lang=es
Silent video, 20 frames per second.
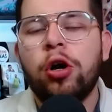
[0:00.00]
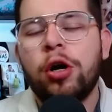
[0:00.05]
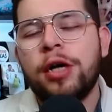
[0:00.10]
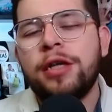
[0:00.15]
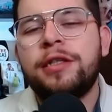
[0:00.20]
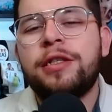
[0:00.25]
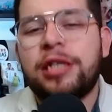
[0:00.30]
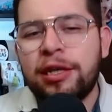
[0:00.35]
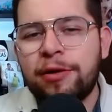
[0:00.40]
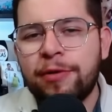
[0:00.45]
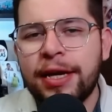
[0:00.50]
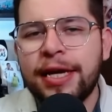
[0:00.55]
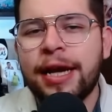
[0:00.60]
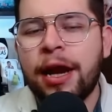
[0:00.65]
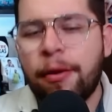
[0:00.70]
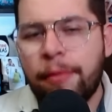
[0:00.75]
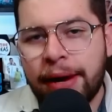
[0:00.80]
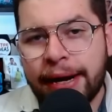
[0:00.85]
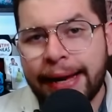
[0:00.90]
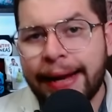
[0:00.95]
Si bien el
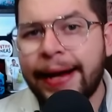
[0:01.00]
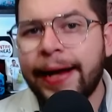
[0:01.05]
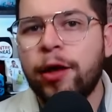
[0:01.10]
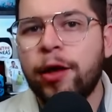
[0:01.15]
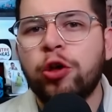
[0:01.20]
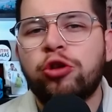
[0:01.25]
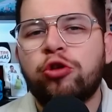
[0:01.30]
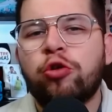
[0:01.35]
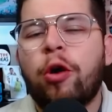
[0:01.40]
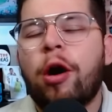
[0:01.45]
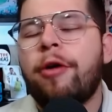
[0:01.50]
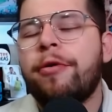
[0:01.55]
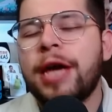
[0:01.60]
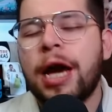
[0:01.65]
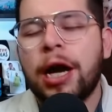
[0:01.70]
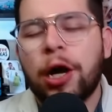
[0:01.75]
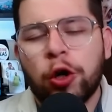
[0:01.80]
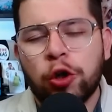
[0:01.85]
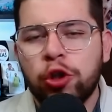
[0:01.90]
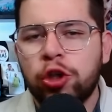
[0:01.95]
mercado todavía
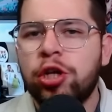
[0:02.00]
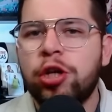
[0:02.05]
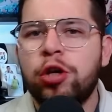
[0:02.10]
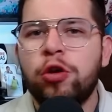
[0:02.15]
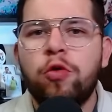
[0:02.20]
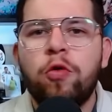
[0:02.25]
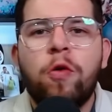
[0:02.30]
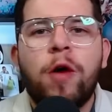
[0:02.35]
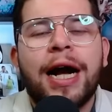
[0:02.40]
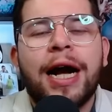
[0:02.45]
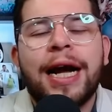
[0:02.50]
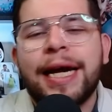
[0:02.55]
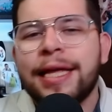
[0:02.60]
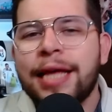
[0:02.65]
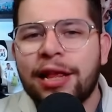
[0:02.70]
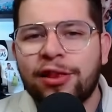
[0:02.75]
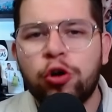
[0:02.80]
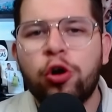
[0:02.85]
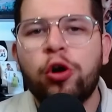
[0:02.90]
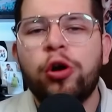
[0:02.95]
continúa,
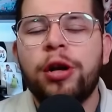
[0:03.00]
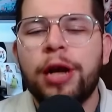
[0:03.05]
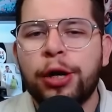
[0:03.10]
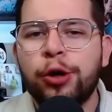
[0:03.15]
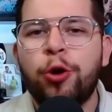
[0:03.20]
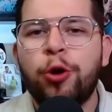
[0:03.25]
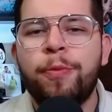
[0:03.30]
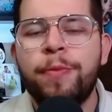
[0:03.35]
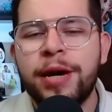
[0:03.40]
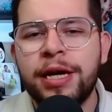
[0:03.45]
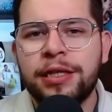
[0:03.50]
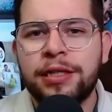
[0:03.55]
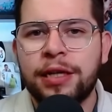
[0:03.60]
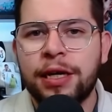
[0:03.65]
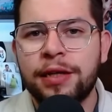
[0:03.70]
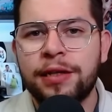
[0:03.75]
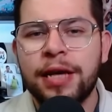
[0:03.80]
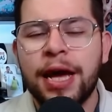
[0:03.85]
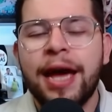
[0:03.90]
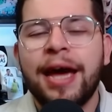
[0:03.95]
quedan dos largos
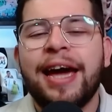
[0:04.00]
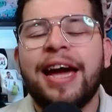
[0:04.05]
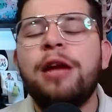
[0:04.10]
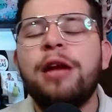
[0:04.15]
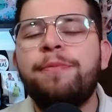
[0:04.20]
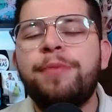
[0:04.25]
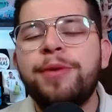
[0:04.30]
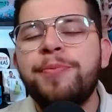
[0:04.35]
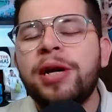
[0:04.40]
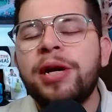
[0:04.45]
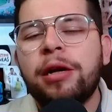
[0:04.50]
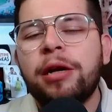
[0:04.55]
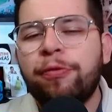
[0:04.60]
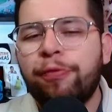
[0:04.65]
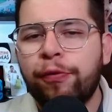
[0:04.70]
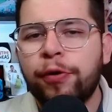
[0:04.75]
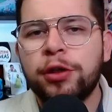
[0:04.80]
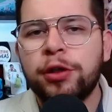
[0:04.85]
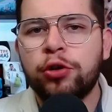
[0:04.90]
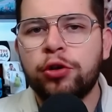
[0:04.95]
meses, el primer
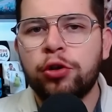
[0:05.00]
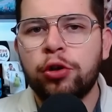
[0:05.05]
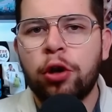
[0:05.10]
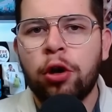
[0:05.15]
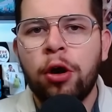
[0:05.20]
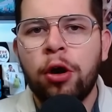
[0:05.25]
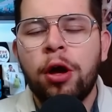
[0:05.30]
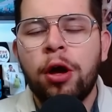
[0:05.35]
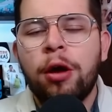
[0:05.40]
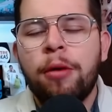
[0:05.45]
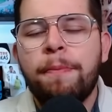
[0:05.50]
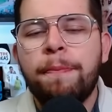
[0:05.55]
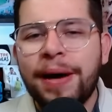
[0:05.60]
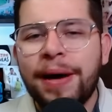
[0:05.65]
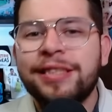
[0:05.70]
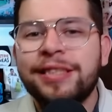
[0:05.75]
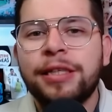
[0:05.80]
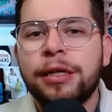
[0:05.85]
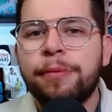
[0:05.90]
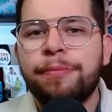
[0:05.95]
refuerzo va a
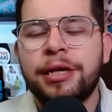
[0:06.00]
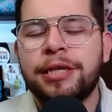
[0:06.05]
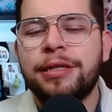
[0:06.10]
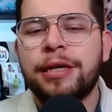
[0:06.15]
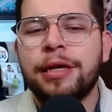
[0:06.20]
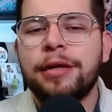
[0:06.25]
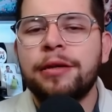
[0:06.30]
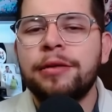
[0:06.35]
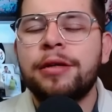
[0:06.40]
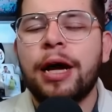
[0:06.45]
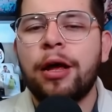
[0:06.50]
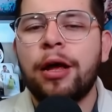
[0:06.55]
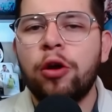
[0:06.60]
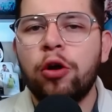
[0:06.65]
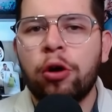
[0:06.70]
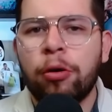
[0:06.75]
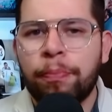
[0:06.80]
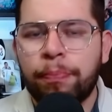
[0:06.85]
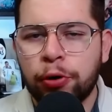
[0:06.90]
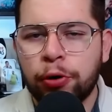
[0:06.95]
ser
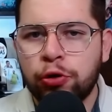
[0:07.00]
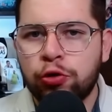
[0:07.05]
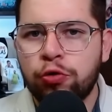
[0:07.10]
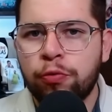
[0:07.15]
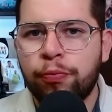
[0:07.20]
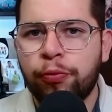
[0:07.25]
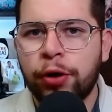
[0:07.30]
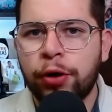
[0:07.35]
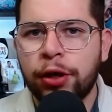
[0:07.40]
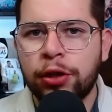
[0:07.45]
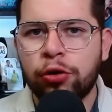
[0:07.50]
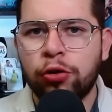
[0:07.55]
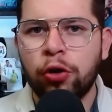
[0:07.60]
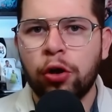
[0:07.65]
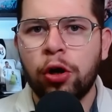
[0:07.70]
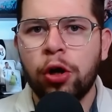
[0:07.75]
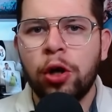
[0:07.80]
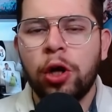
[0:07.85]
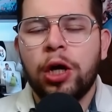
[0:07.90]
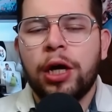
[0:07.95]
presentado, por supuesto,
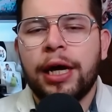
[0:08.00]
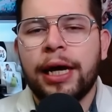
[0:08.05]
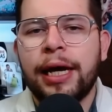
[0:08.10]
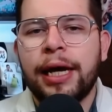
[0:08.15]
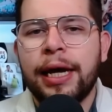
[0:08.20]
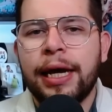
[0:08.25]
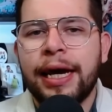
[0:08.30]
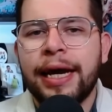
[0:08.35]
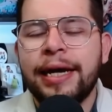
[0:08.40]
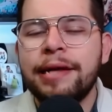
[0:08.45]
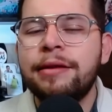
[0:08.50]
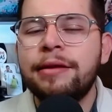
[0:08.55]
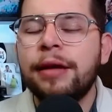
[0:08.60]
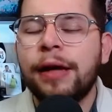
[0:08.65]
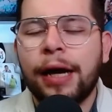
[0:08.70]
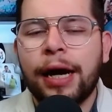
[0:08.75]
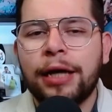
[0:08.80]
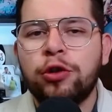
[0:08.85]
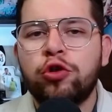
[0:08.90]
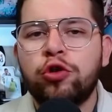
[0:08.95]
eh, en este
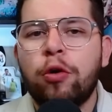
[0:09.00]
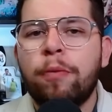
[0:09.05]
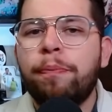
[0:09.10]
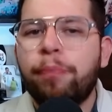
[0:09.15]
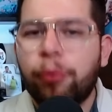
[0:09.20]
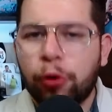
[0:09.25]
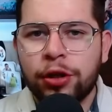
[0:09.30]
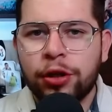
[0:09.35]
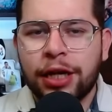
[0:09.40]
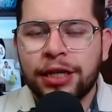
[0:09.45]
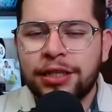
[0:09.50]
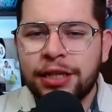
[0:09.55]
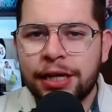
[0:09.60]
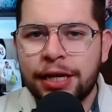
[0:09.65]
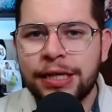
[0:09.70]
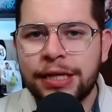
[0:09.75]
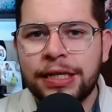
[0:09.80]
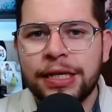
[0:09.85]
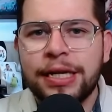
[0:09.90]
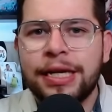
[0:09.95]
caso por
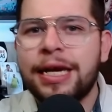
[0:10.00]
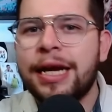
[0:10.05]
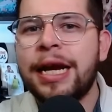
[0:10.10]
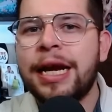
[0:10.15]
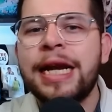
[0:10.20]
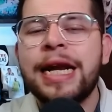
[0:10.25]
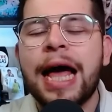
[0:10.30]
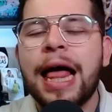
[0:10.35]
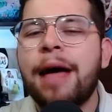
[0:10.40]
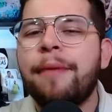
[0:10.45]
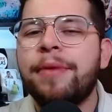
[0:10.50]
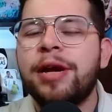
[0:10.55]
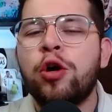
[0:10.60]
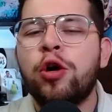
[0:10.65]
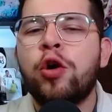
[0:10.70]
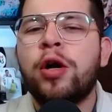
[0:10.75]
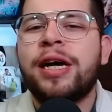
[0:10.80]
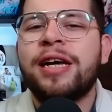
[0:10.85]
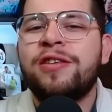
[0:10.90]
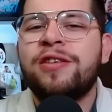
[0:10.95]
Talleres y es nada menos
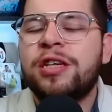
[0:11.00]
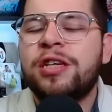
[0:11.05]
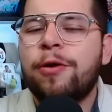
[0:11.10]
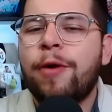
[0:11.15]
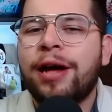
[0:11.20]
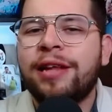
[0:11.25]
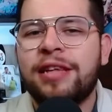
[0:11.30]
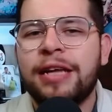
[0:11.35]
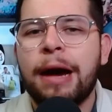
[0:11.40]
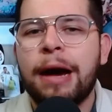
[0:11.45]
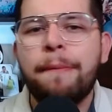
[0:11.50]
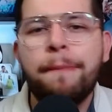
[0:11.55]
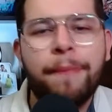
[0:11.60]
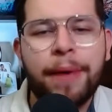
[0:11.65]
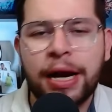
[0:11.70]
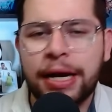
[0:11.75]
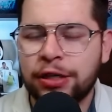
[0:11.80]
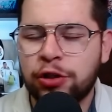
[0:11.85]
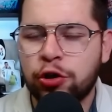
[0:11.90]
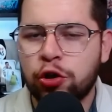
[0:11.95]
que Sebastián
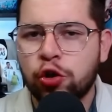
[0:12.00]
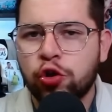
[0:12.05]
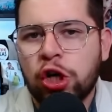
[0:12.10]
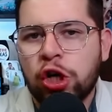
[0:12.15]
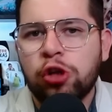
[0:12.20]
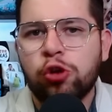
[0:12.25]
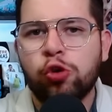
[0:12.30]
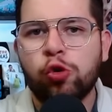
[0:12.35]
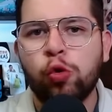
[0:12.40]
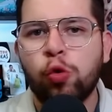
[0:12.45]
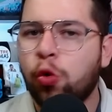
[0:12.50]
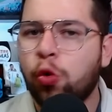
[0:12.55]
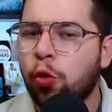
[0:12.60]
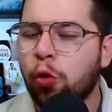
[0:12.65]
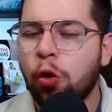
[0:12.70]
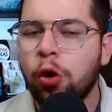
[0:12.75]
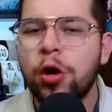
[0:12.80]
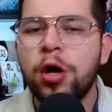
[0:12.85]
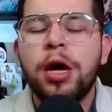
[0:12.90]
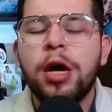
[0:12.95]
Palacios, el Tucu
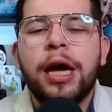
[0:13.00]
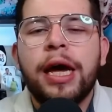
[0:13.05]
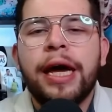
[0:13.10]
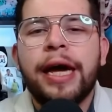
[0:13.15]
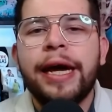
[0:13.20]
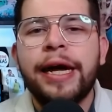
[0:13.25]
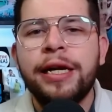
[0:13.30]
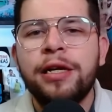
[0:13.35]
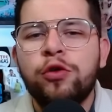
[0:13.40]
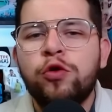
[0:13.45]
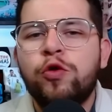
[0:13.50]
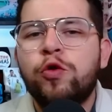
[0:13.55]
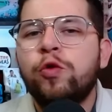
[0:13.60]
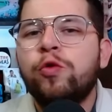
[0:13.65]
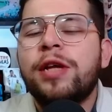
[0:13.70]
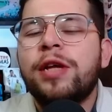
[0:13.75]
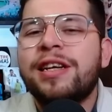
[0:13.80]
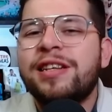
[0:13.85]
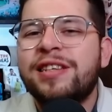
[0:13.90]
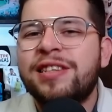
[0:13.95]
en su
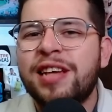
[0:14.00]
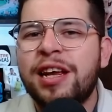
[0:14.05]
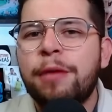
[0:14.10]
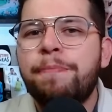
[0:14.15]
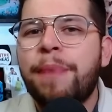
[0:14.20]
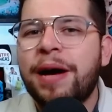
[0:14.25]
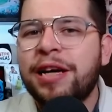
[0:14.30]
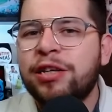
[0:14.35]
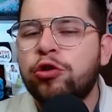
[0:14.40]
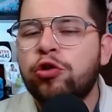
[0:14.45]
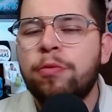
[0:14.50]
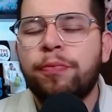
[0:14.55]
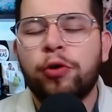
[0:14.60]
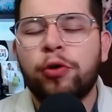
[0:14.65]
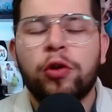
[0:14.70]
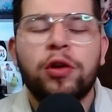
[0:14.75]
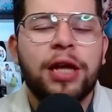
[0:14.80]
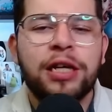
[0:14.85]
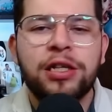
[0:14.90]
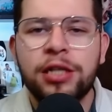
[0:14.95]
tercer paso por
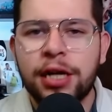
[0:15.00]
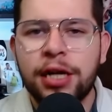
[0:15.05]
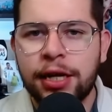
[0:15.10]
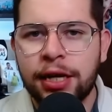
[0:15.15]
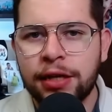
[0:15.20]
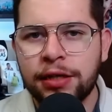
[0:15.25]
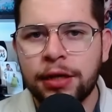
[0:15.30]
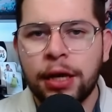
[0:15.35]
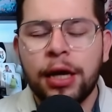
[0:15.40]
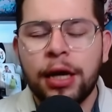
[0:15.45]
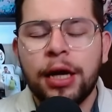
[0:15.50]
talleres.